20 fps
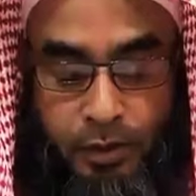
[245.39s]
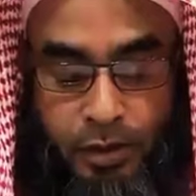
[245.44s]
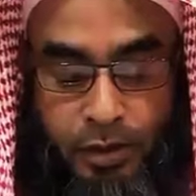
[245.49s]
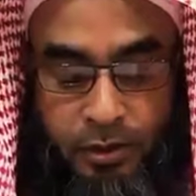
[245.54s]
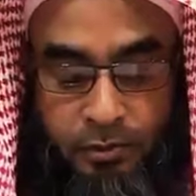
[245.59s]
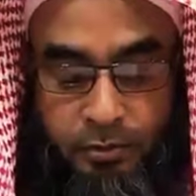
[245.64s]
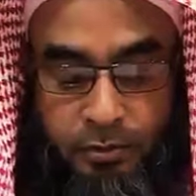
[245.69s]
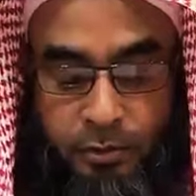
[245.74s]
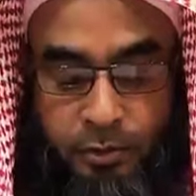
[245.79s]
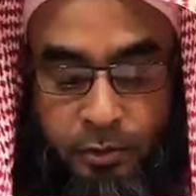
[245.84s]

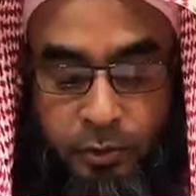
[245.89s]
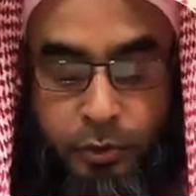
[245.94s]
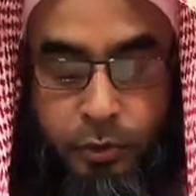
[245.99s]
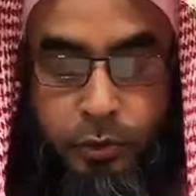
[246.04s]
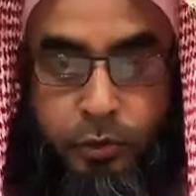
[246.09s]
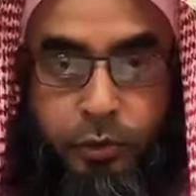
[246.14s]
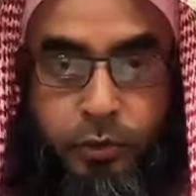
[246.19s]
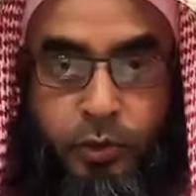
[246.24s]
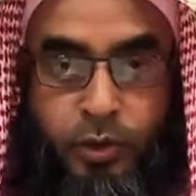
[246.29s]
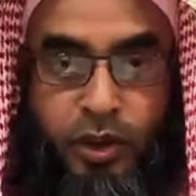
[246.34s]
যে বহু
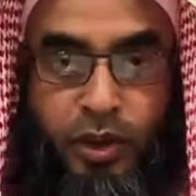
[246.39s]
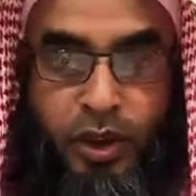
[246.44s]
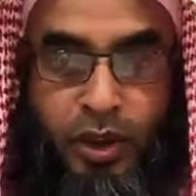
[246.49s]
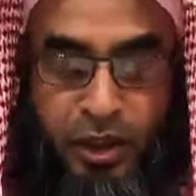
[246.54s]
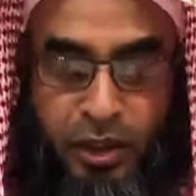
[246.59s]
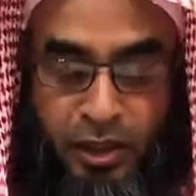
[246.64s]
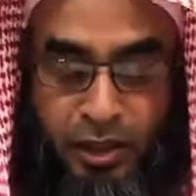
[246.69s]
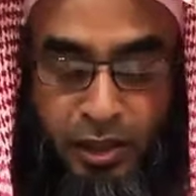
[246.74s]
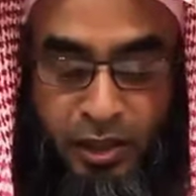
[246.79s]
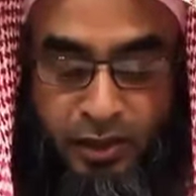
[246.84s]

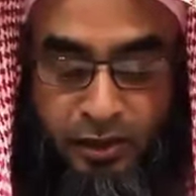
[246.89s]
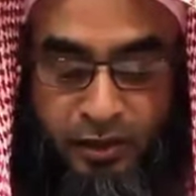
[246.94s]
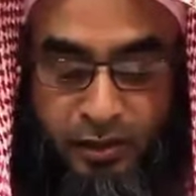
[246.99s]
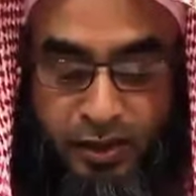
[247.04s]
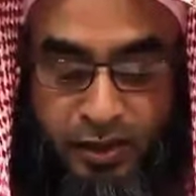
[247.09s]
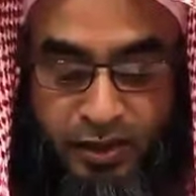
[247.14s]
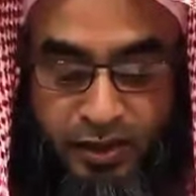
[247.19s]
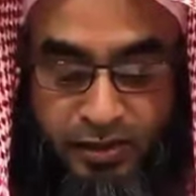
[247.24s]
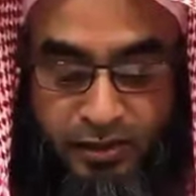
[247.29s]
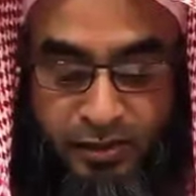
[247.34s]
নেকির
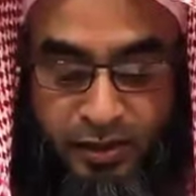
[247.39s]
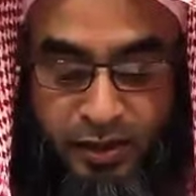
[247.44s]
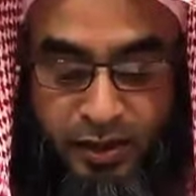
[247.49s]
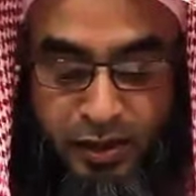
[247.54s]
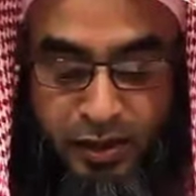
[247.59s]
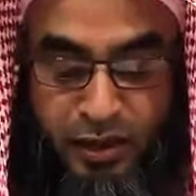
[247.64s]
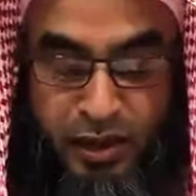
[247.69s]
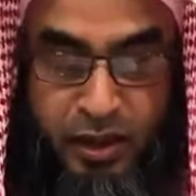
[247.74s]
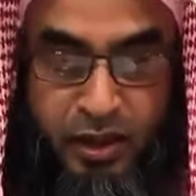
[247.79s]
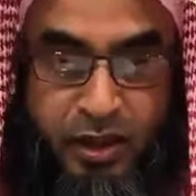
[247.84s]
রাস্তা
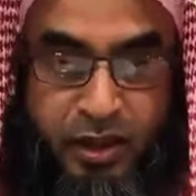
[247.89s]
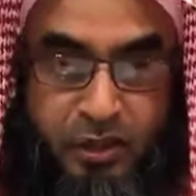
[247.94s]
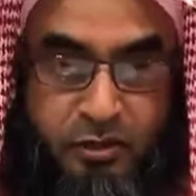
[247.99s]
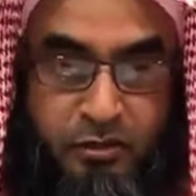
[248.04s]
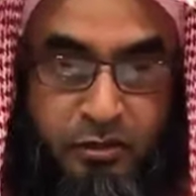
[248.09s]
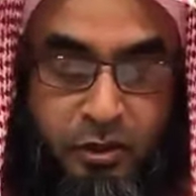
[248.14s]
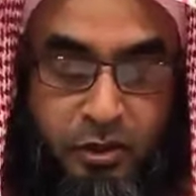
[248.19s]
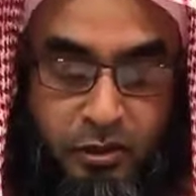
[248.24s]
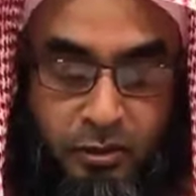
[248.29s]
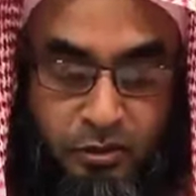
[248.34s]
নেকির
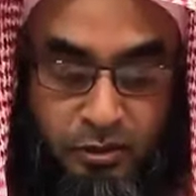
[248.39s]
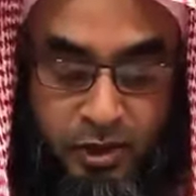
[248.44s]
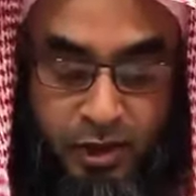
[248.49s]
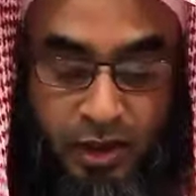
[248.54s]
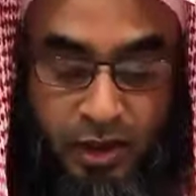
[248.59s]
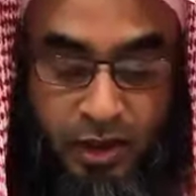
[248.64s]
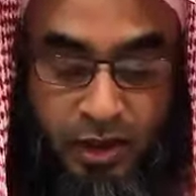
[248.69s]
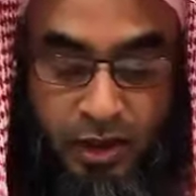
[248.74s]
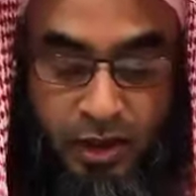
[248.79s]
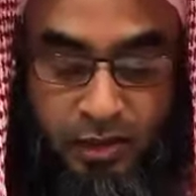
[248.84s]
দরজা
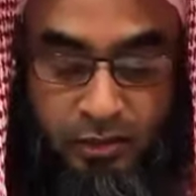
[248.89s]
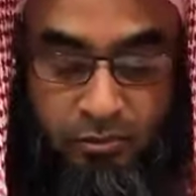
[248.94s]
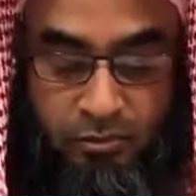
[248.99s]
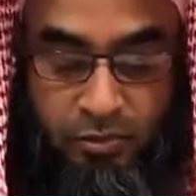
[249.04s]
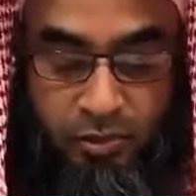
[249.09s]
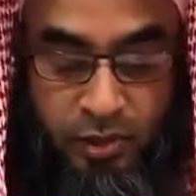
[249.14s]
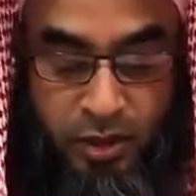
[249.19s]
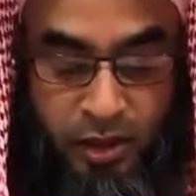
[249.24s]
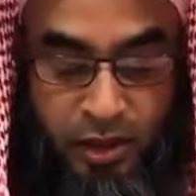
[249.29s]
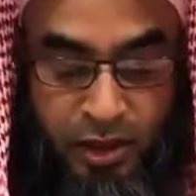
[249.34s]
আল্লাহ
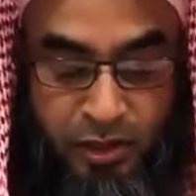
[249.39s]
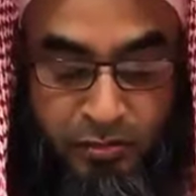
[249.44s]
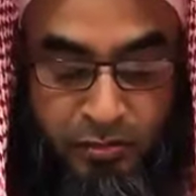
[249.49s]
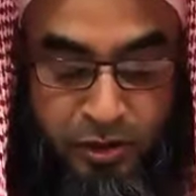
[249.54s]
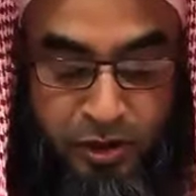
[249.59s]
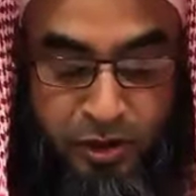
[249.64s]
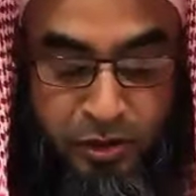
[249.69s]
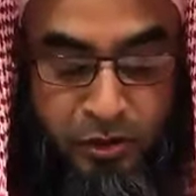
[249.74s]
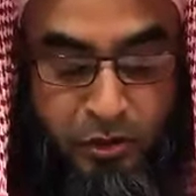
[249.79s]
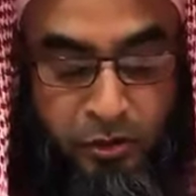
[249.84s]
রব্বুল
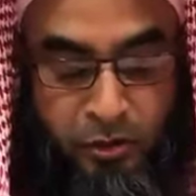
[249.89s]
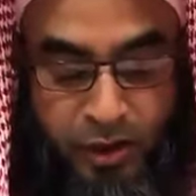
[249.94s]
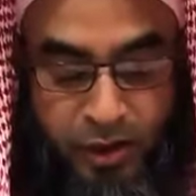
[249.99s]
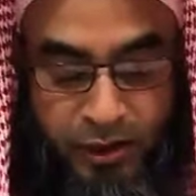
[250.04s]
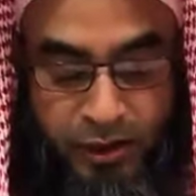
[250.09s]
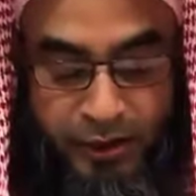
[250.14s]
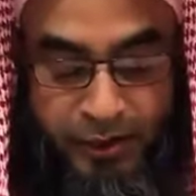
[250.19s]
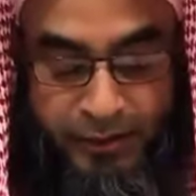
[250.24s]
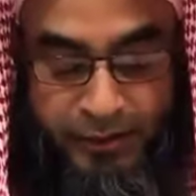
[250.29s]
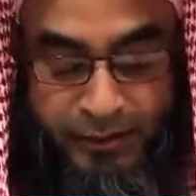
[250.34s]
আলমিন খোলা
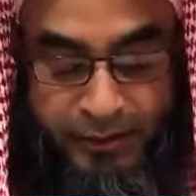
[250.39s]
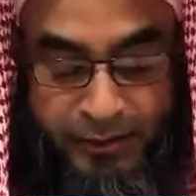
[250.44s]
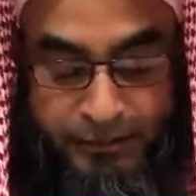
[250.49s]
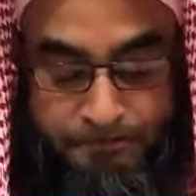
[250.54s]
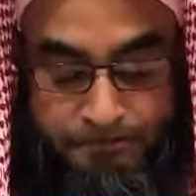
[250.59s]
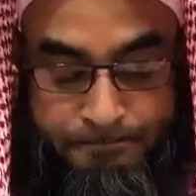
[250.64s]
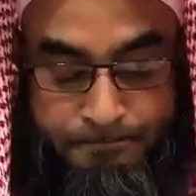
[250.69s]
রেখেছেন